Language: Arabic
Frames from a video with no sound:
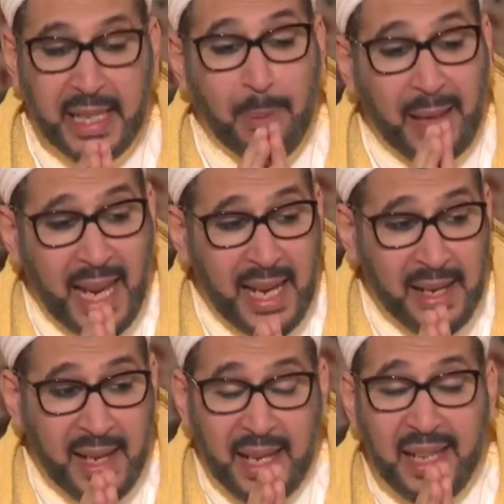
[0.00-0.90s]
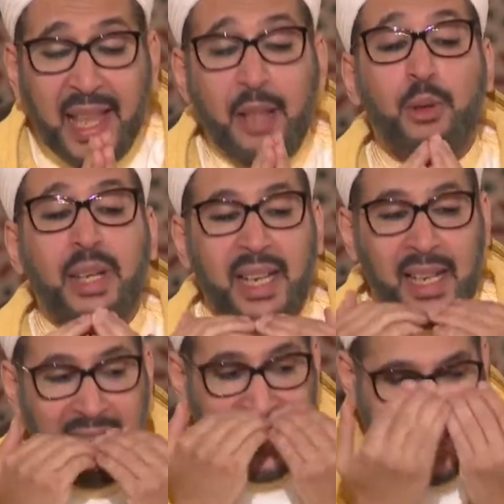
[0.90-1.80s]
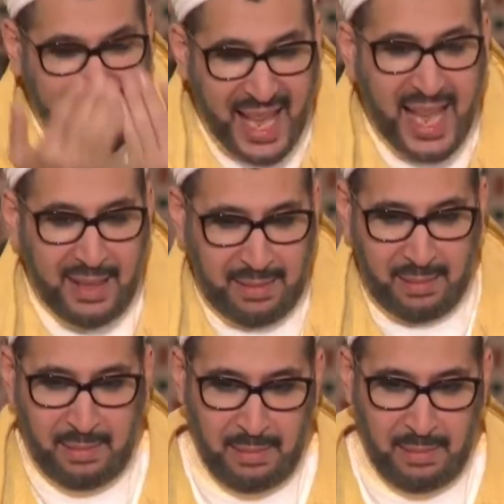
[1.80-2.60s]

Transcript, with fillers: يبقى لنا إذا ذكر الإسكان